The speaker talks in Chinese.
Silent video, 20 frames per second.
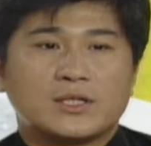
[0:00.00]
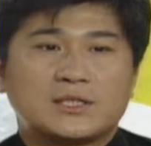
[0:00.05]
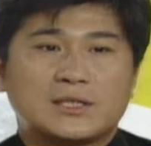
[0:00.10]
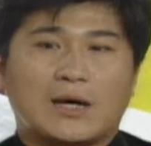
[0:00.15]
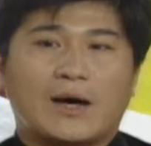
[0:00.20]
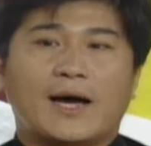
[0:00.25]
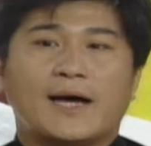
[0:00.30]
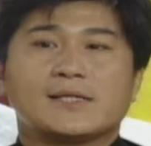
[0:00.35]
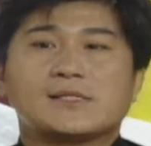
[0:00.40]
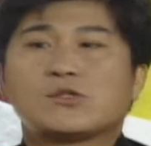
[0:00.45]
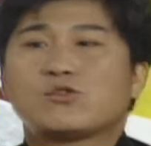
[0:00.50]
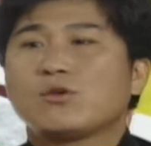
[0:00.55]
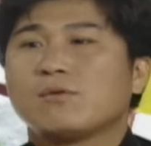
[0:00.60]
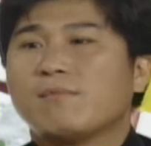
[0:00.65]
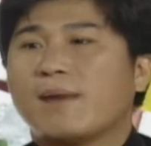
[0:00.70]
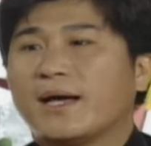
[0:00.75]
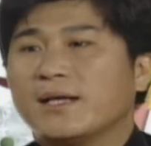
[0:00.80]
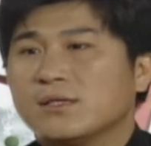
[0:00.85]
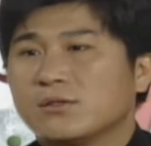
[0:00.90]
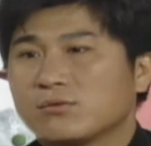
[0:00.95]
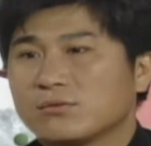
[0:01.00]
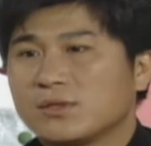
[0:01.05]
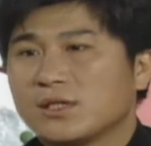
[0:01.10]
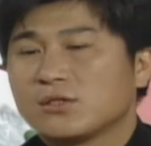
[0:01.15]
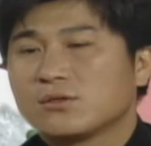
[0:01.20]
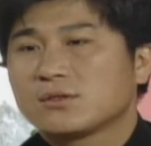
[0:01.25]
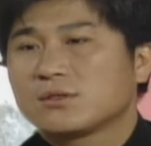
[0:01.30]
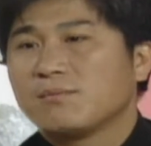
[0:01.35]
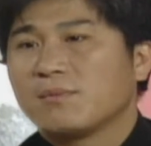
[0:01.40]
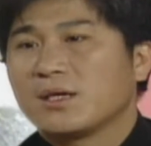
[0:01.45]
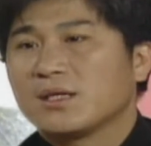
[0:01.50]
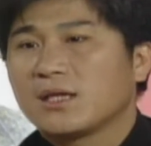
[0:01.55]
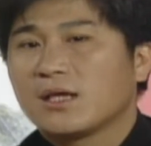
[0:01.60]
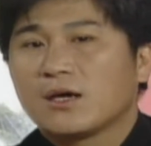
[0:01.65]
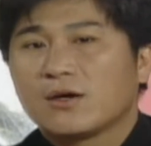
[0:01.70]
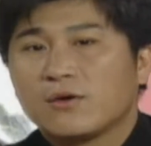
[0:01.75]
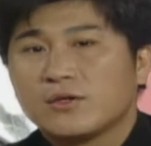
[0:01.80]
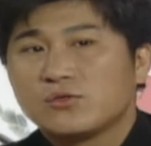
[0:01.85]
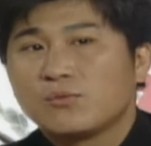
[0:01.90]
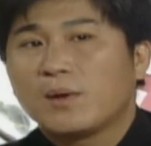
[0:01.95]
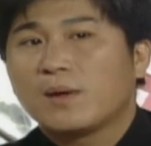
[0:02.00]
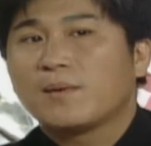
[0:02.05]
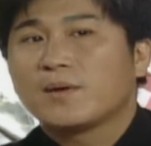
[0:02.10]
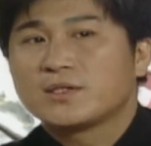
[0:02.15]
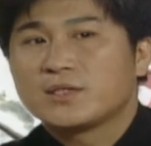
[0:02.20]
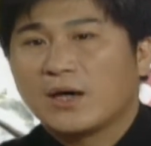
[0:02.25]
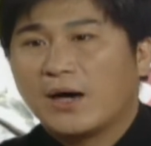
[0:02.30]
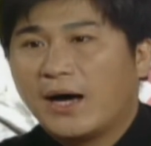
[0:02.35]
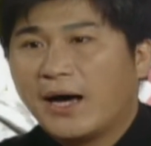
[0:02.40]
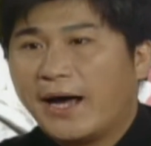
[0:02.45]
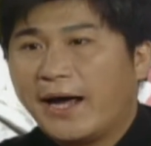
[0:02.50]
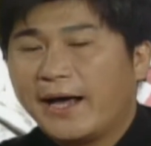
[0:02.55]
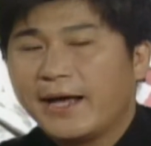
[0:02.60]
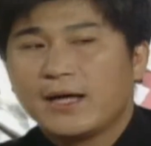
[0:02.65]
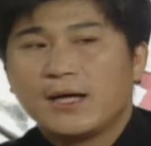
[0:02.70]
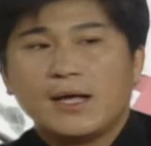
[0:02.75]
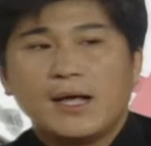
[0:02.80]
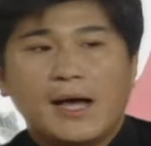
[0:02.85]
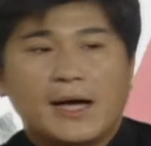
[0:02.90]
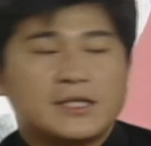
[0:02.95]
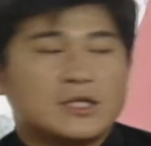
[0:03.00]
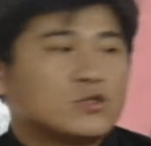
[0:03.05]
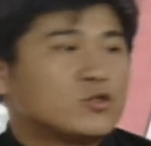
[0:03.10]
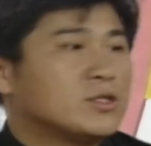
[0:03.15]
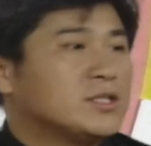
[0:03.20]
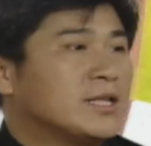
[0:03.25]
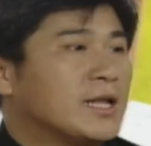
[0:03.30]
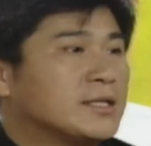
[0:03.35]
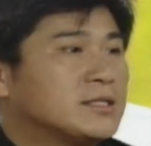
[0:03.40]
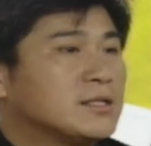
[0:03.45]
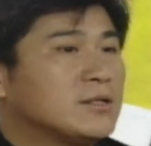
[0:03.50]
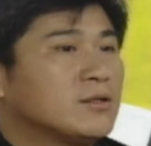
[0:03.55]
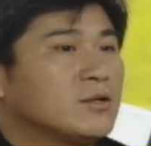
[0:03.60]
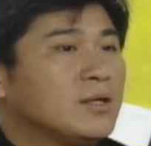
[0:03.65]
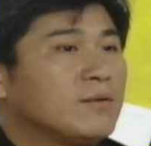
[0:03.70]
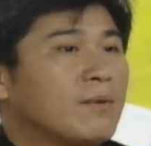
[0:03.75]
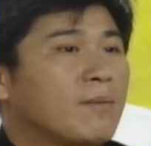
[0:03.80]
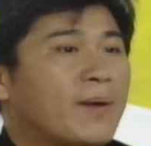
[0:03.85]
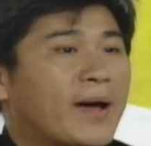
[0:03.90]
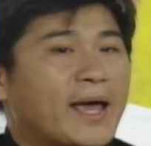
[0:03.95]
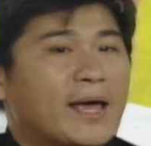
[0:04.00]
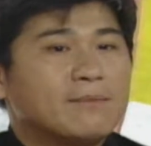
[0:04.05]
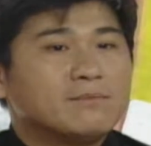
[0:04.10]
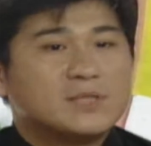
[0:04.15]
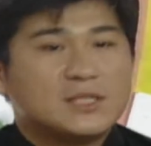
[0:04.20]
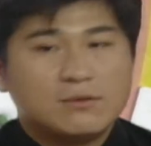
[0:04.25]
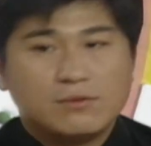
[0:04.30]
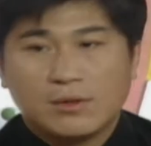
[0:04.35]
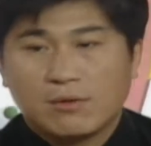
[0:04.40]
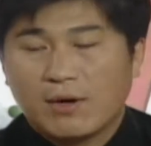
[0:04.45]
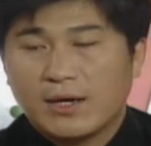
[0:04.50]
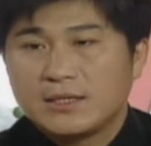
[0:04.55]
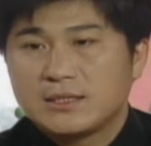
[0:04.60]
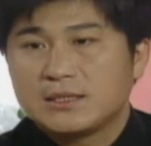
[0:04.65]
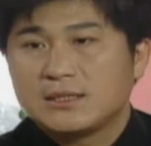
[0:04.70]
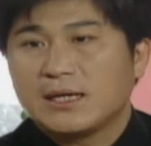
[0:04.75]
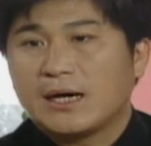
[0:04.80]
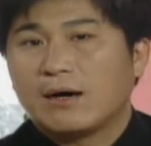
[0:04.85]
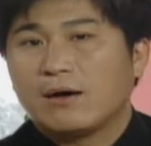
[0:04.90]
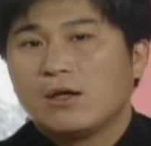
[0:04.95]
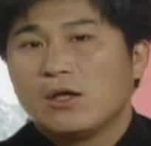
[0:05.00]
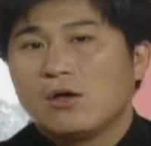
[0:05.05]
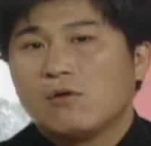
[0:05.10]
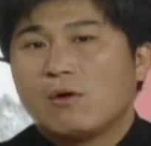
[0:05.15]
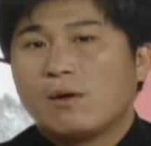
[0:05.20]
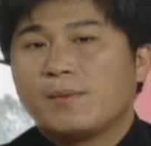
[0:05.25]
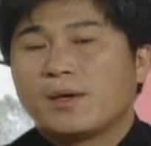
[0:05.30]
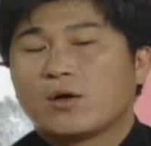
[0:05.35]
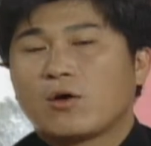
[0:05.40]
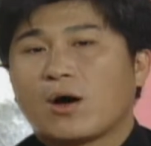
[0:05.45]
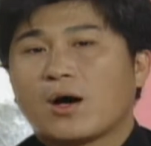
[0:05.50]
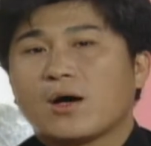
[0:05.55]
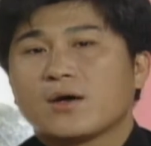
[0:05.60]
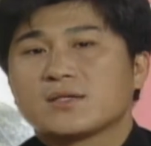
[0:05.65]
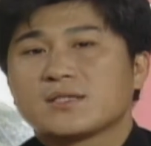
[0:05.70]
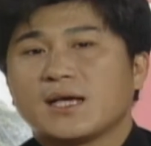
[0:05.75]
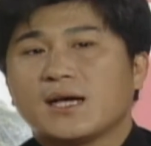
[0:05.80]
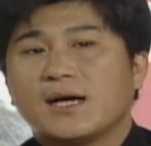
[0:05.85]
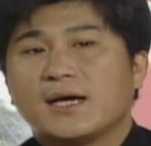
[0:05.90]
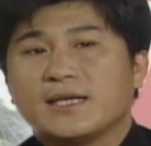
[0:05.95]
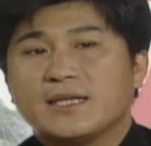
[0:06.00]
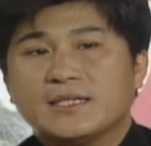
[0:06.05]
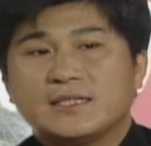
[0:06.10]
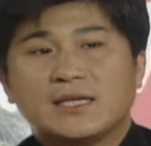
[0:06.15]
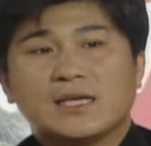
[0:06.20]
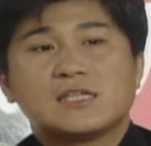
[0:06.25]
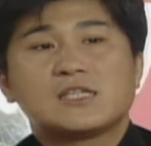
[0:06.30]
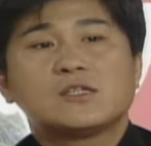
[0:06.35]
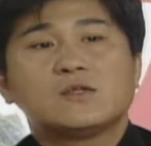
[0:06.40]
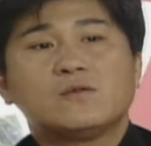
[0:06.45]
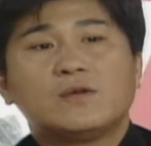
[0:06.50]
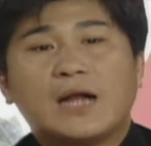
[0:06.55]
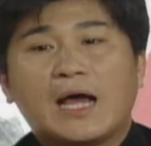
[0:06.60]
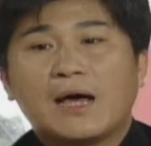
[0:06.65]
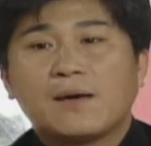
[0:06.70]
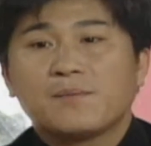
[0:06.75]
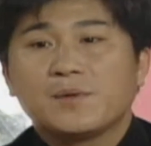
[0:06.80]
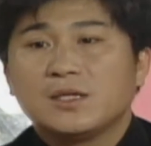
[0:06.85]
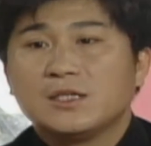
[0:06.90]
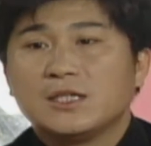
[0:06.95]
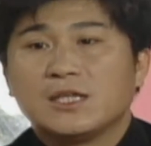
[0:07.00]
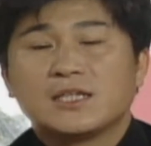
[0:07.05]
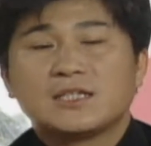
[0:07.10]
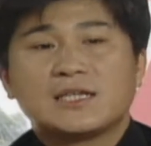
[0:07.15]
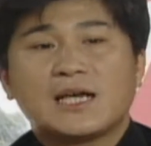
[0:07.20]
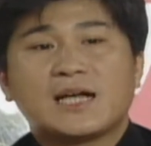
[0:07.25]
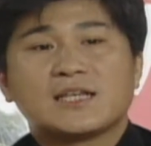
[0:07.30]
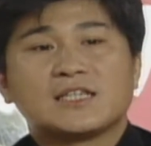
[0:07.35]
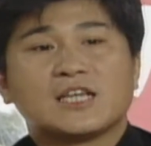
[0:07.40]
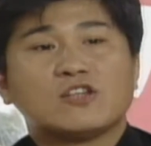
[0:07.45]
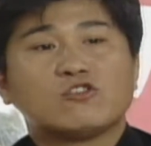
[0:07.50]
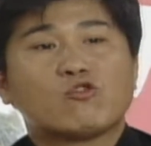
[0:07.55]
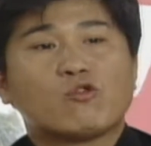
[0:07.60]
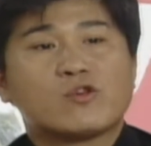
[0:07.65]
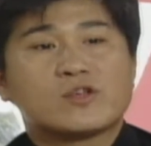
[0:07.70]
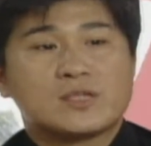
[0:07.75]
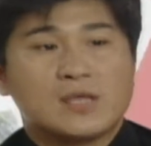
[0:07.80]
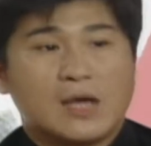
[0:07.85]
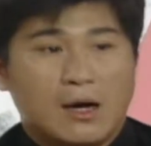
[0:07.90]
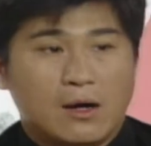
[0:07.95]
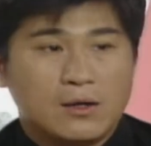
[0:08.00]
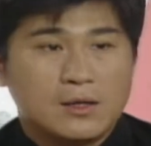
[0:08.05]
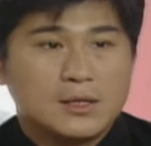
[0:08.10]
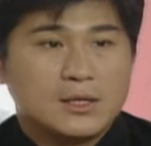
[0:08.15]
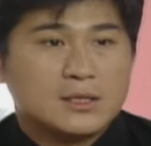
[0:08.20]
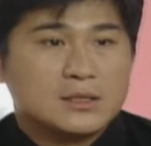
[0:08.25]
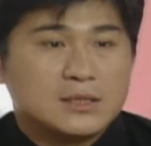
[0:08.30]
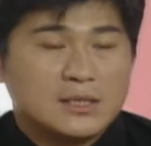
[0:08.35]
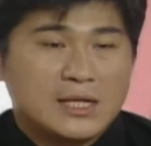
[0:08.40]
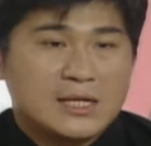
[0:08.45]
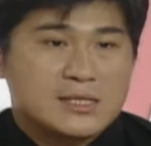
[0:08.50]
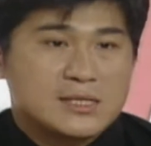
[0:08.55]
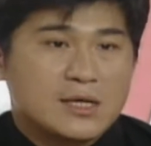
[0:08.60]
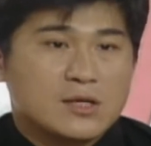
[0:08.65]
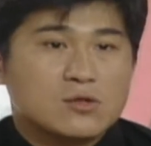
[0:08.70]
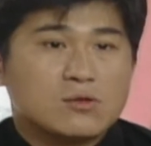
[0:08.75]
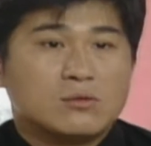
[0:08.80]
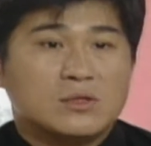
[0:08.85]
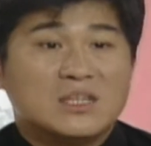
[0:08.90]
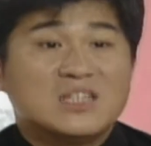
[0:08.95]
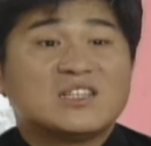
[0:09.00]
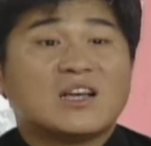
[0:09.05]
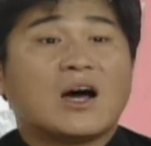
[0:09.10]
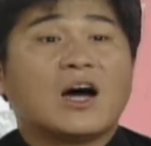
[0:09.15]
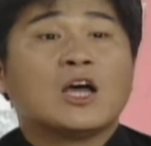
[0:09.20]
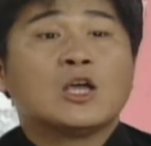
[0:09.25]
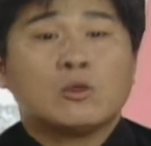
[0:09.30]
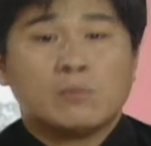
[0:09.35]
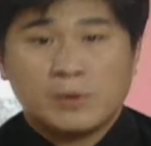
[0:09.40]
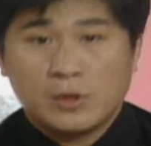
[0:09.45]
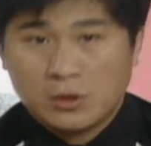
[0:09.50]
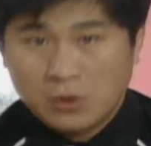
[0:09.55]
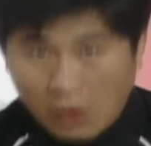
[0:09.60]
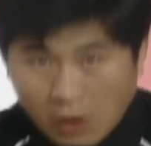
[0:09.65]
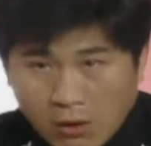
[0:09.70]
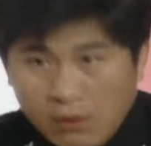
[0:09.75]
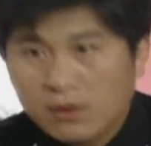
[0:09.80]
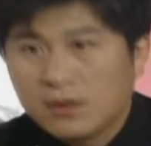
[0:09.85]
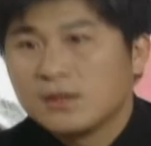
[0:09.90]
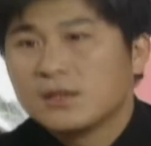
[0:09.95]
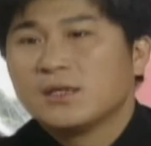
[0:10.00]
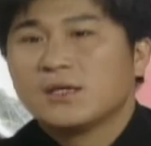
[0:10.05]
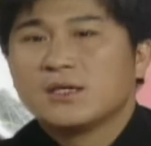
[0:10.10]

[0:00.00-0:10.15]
有了小孩，是最满足的，就是每天回去抱抱小孩。而且最近呢，听说因为拍 MTV 关系啊，外面广告商啊，以前是问阿 B 你的价钱多少，现在只要说你小孩有没有空，